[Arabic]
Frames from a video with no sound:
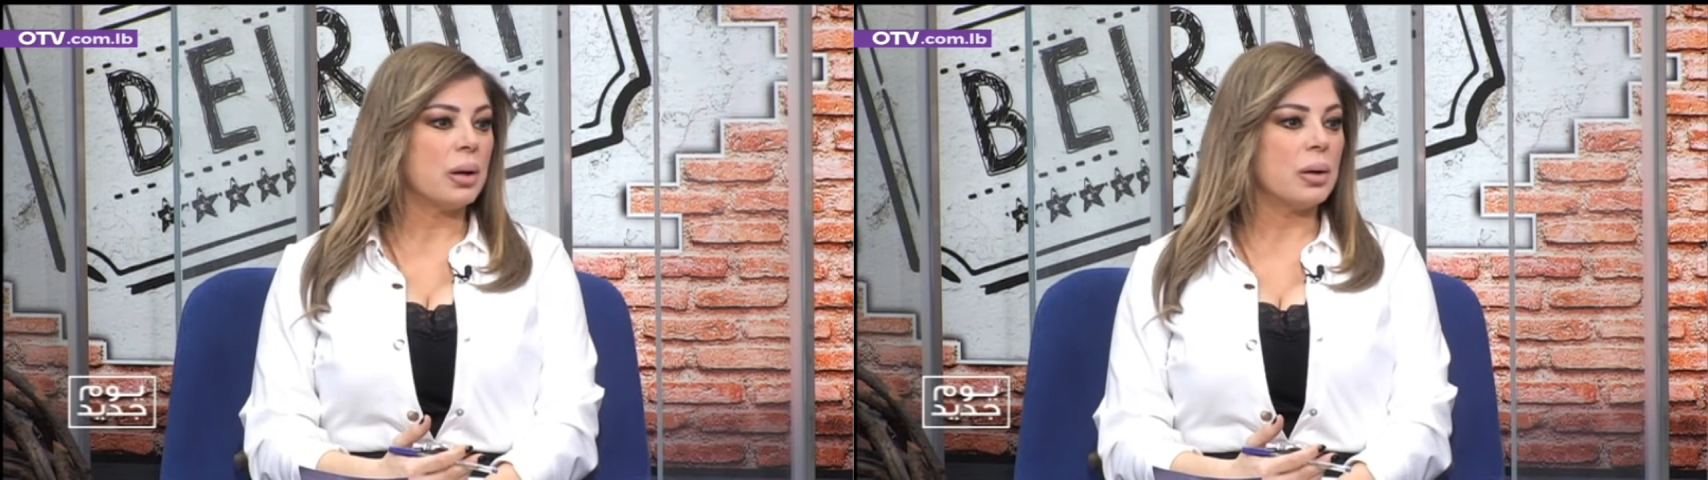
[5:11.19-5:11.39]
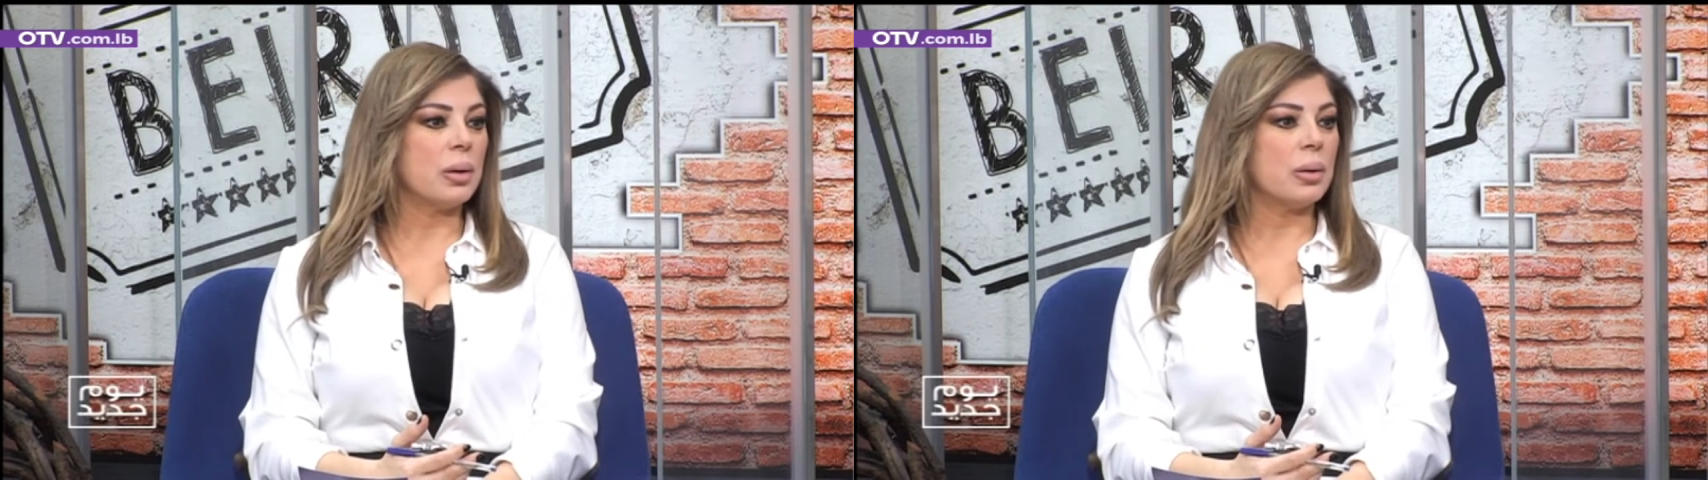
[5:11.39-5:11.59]

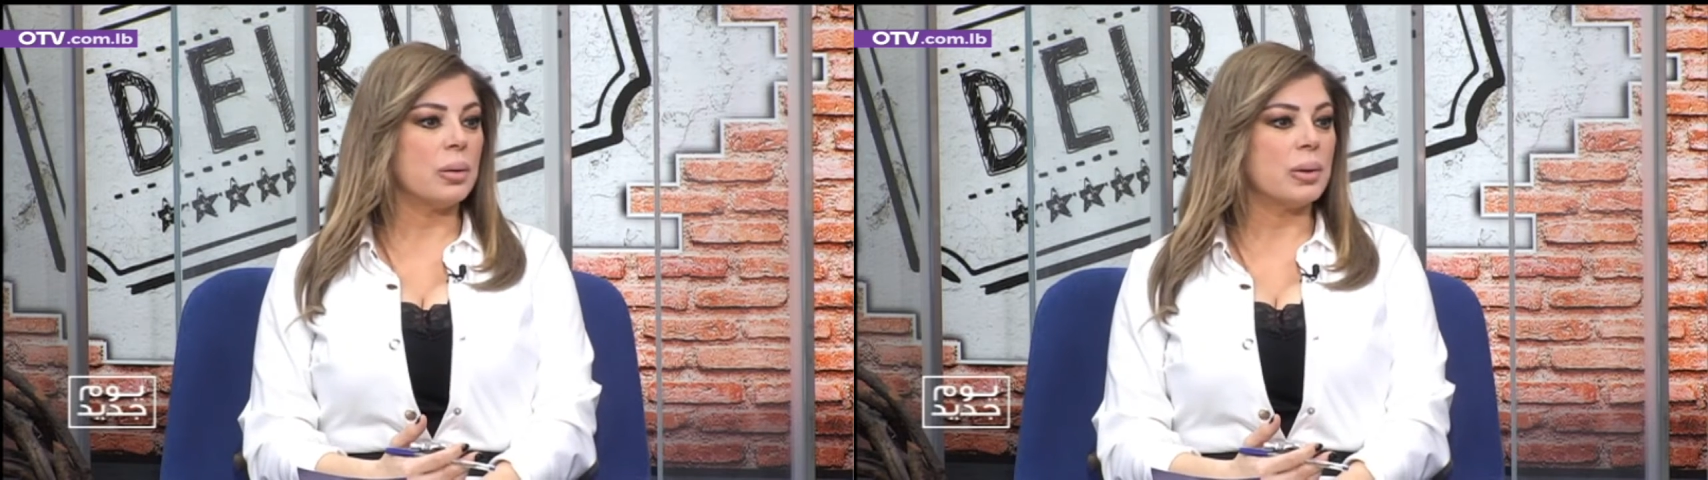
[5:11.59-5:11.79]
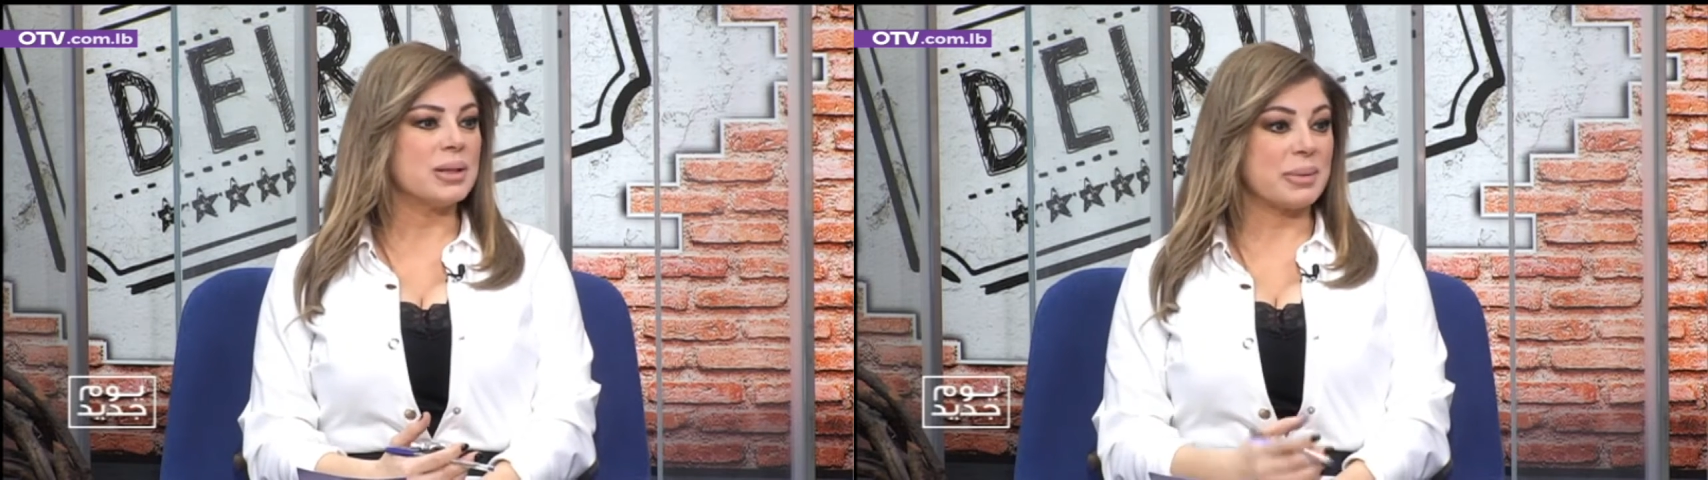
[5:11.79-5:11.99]

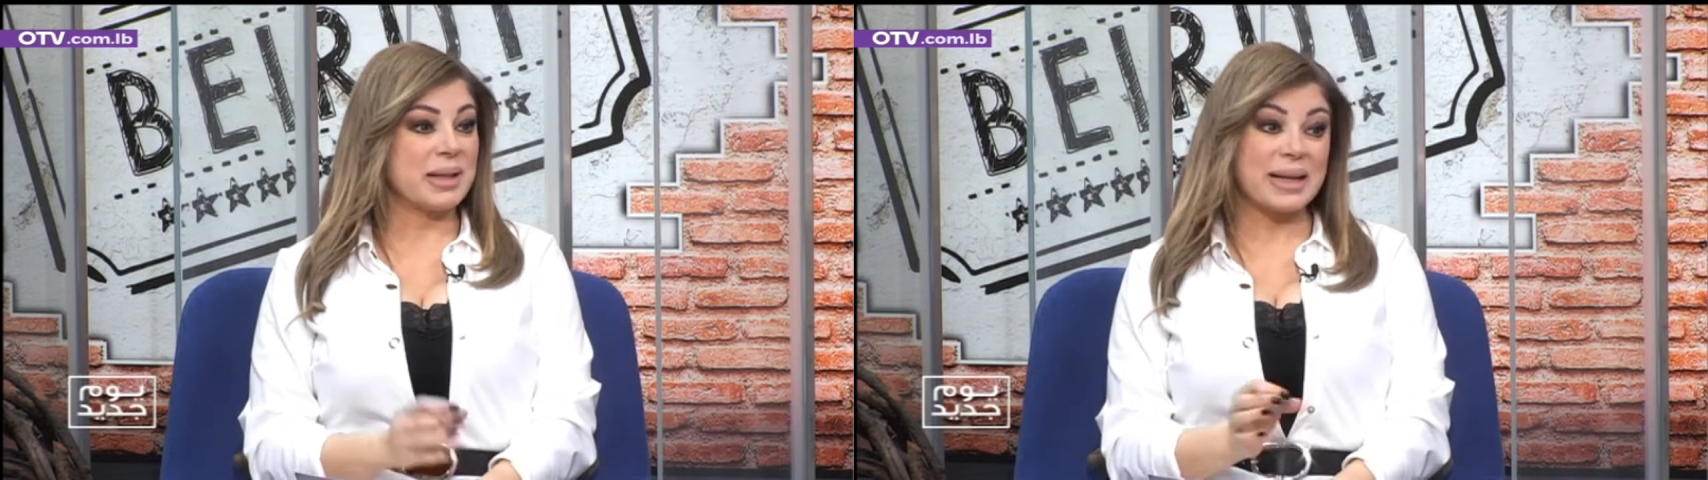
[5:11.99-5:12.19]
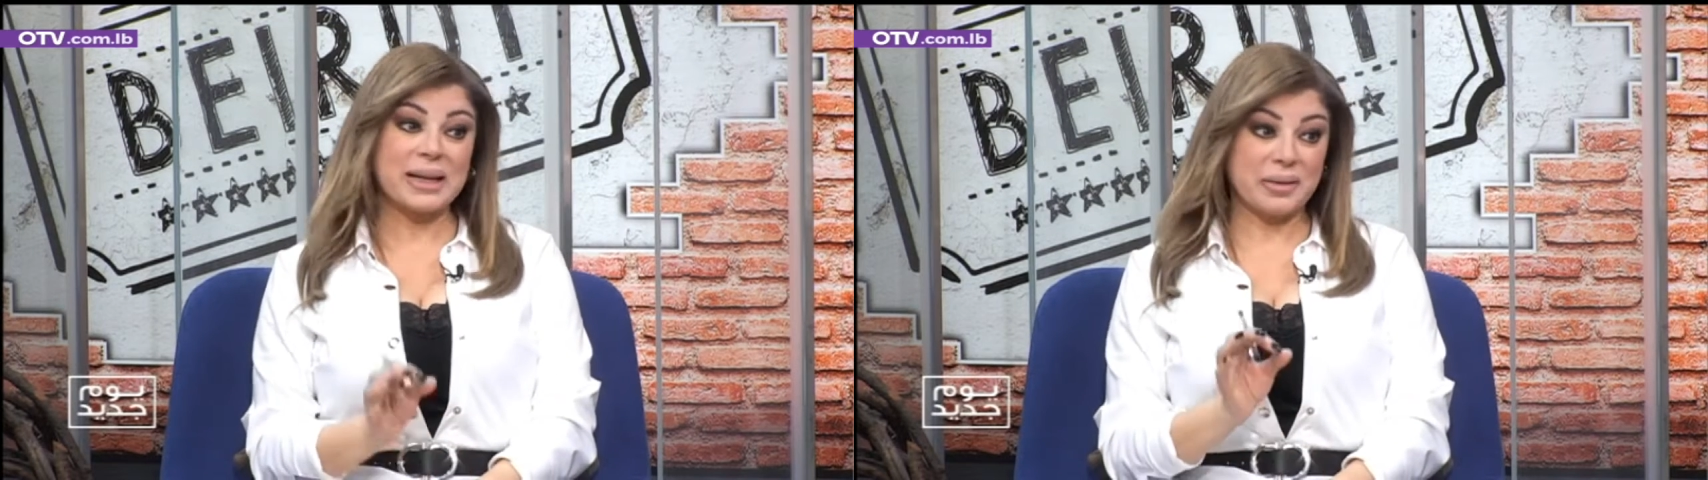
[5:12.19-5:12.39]
آه، اذا
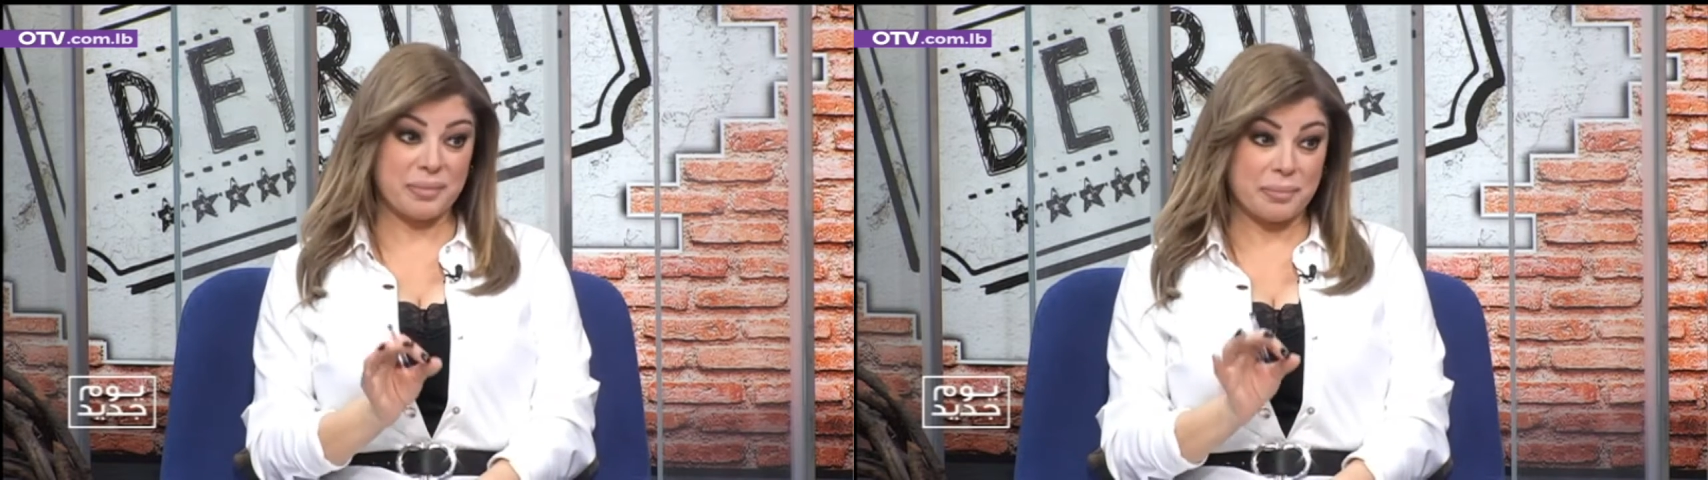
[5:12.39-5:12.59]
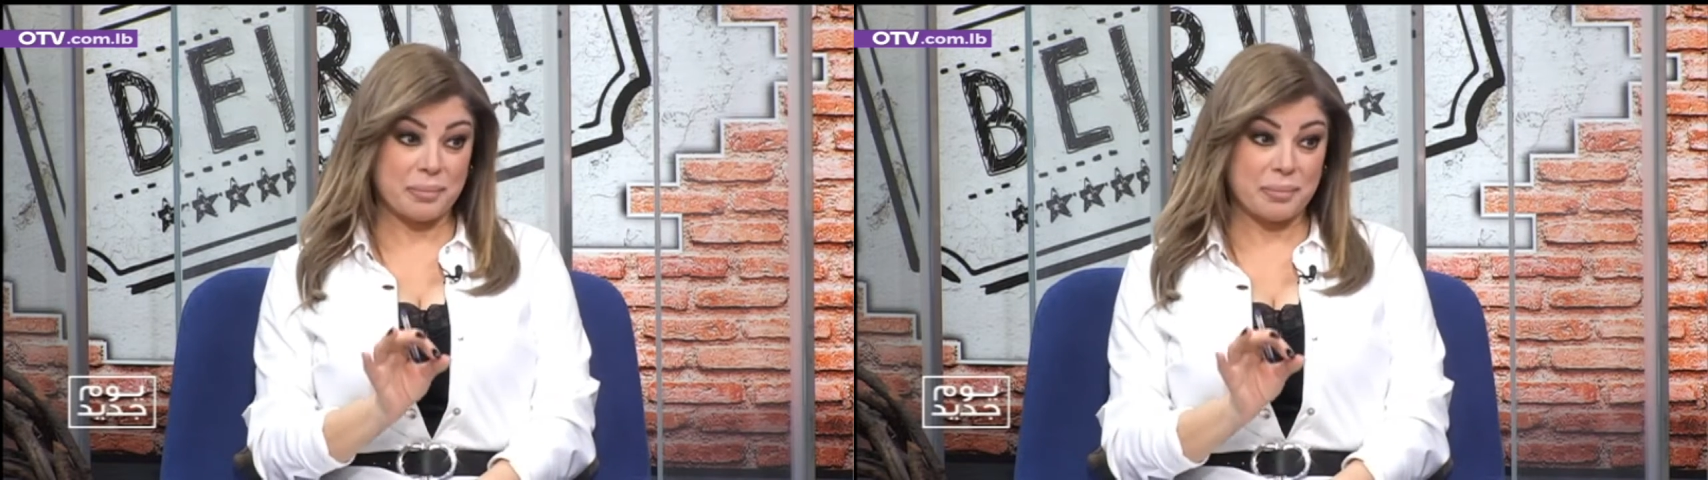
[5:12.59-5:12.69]
بدنا نحكي